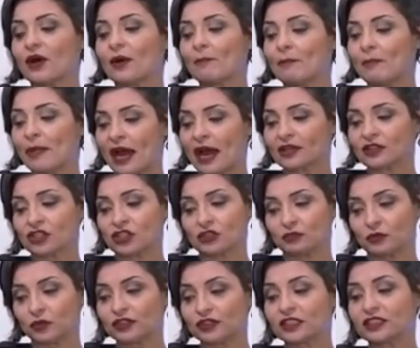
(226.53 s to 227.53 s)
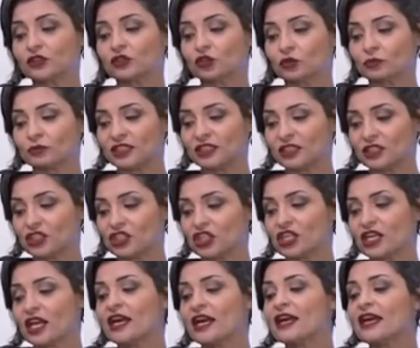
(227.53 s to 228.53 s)
a Patmos, que
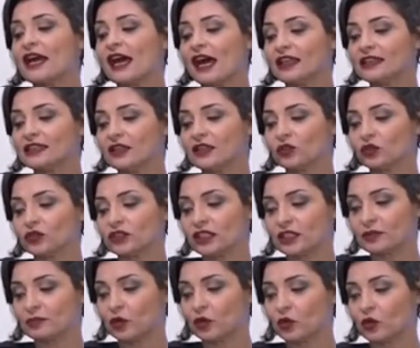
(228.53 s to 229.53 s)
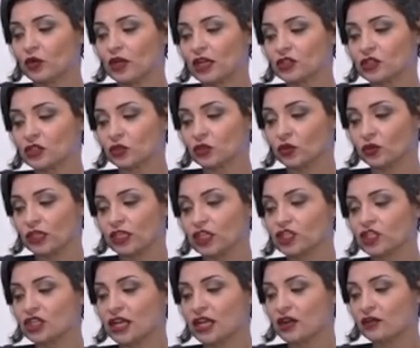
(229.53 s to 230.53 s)
subsidia a denúncia da
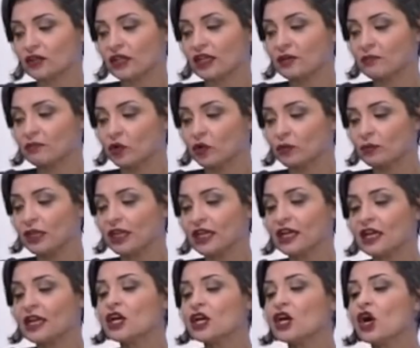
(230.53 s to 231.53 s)
Procuradoria-Geral da República